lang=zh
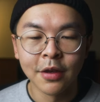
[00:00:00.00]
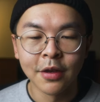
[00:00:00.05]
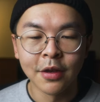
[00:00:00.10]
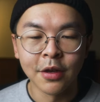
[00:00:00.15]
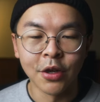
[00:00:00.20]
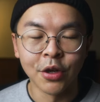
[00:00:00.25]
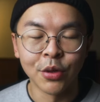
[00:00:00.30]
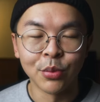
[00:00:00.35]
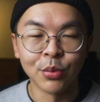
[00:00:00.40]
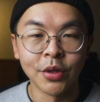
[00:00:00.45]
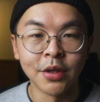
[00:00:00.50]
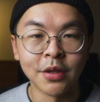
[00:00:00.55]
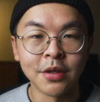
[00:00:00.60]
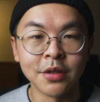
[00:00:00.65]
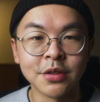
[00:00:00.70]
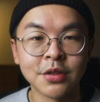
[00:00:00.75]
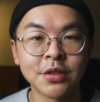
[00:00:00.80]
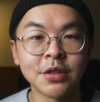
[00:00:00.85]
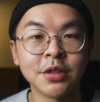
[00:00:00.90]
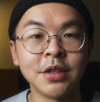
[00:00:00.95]
呃你
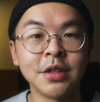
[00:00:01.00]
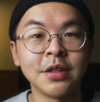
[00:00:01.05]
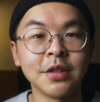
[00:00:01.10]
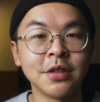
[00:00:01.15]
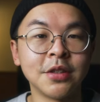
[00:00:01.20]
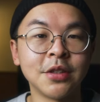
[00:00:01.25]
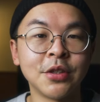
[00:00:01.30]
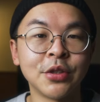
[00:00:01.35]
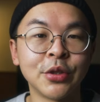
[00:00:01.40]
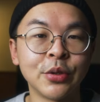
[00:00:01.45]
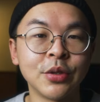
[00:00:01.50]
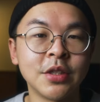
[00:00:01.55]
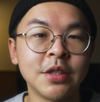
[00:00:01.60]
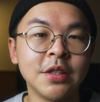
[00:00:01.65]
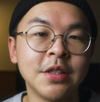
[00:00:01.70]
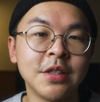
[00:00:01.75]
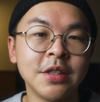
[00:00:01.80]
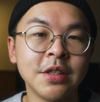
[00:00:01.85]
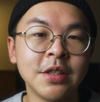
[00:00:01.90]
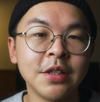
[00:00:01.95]
的摄影的这个东
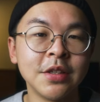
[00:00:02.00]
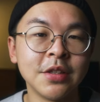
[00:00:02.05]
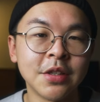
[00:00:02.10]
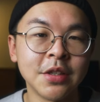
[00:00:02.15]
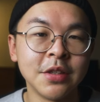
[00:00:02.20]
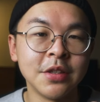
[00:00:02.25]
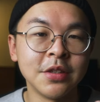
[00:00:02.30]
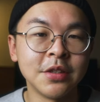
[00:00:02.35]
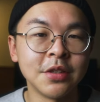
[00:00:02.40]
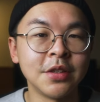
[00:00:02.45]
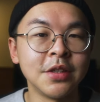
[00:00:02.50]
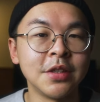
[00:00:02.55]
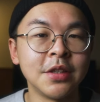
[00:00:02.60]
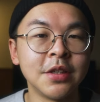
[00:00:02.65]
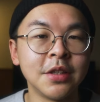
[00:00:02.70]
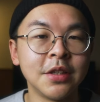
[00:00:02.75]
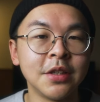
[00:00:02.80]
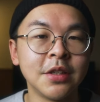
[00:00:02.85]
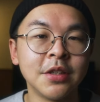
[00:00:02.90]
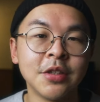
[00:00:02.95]
西经营成你自己
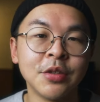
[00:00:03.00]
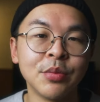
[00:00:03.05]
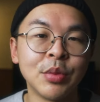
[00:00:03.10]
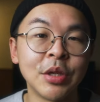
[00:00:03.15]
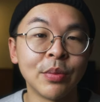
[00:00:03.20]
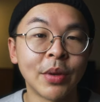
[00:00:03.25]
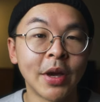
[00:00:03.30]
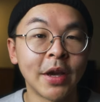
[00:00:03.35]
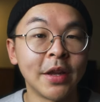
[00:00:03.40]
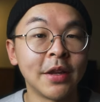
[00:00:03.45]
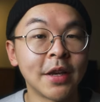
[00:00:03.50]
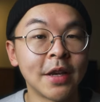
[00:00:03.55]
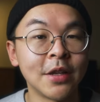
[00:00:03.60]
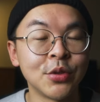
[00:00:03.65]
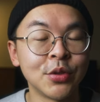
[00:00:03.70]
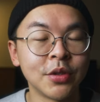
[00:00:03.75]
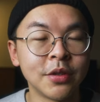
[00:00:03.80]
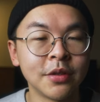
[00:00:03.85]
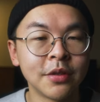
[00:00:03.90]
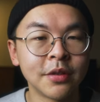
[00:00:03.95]
的一个品牌的感
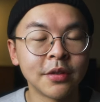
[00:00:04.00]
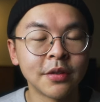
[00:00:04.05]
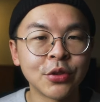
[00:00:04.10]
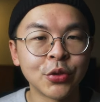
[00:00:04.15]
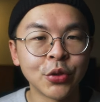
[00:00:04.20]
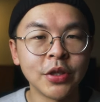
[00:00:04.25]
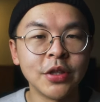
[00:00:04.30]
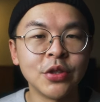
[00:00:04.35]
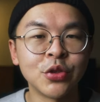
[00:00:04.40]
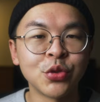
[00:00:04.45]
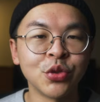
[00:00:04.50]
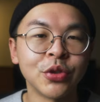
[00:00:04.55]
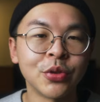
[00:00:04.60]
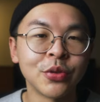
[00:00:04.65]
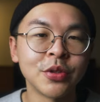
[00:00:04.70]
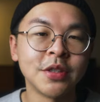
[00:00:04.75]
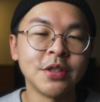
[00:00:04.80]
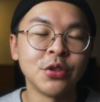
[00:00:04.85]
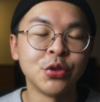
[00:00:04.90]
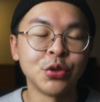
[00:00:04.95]
觉，所以你做的
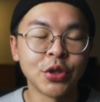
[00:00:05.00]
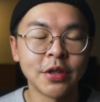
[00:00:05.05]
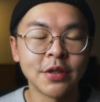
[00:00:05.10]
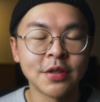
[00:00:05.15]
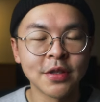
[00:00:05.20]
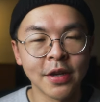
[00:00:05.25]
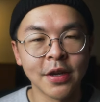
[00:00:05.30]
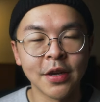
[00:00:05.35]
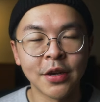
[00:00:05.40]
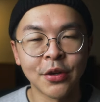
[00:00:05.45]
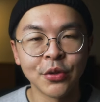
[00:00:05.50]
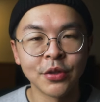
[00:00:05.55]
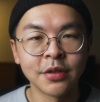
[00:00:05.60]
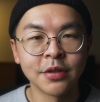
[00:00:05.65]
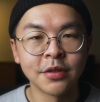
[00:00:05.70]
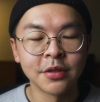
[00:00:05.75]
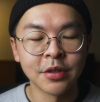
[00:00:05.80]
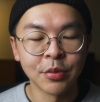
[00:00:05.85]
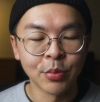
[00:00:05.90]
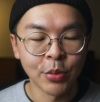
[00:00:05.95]
东西就算再好
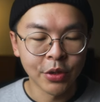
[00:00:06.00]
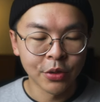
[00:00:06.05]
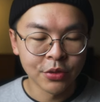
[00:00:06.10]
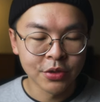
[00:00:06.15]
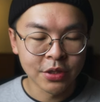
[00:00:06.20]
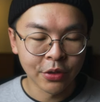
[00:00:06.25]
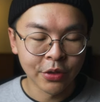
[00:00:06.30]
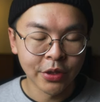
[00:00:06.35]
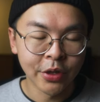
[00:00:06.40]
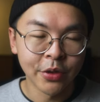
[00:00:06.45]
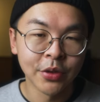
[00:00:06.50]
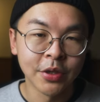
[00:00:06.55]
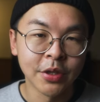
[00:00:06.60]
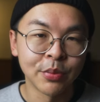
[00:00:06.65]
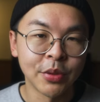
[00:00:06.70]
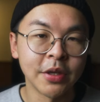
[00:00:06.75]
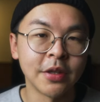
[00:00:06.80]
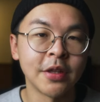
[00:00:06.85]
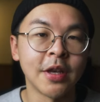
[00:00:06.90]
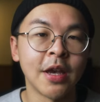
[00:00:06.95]
的，你没有找到一个
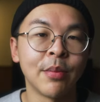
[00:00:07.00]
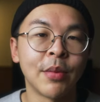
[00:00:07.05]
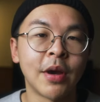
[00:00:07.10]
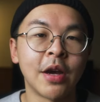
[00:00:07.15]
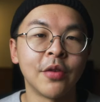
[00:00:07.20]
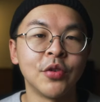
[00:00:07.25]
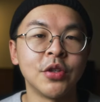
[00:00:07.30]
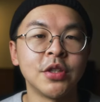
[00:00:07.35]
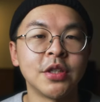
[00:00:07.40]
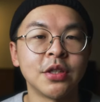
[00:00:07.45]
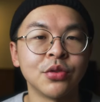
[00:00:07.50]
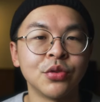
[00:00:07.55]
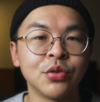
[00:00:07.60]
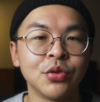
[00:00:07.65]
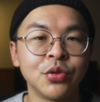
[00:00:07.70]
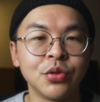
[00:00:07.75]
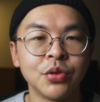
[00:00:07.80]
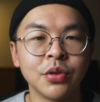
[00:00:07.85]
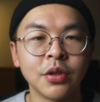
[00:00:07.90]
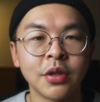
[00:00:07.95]
平台把它分享出
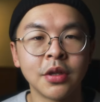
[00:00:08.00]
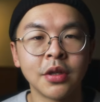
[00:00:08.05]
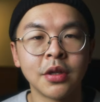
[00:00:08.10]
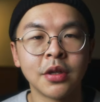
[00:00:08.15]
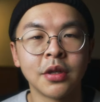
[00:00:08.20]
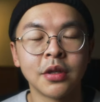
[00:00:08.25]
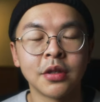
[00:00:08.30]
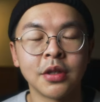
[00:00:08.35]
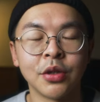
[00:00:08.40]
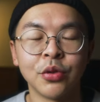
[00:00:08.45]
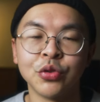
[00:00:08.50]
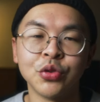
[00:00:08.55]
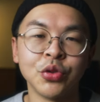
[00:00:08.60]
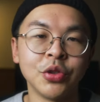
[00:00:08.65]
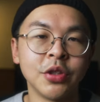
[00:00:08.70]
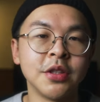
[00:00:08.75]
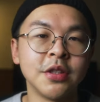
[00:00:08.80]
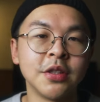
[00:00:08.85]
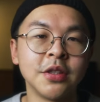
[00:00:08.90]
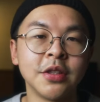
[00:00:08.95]
去，那我觉
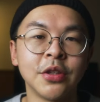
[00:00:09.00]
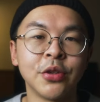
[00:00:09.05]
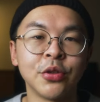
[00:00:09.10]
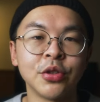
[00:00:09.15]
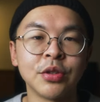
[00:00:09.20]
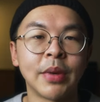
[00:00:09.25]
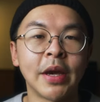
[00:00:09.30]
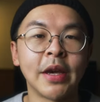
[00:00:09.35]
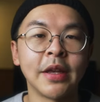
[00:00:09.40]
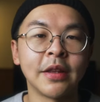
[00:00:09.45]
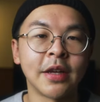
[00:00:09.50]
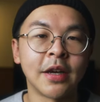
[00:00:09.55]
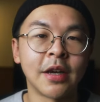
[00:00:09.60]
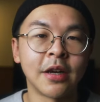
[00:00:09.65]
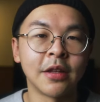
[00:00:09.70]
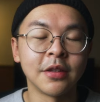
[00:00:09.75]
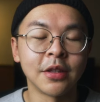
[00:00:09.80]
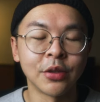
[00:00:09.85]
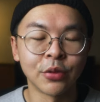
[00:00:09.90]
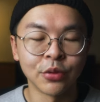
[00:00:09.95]
得其实也都是白
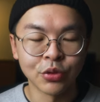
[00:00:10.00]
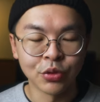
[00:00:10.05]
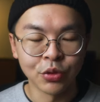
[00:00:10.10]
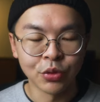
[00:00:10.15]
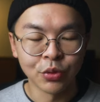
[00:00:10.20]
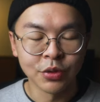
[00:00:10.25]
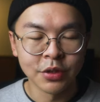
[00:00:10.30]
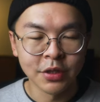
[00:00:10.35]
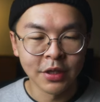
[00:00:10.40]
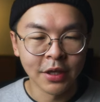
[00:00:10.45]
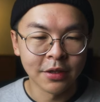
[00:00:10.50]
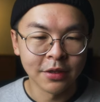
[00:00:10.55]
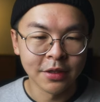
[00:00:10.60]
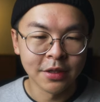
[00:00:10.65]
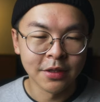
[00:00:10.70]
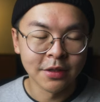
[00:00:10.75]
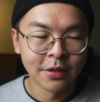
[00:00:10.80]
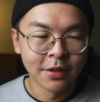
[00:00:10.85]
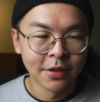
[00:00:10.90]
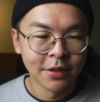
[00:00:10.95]
搭。那我觉得我这两
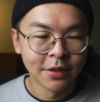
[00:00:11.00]
年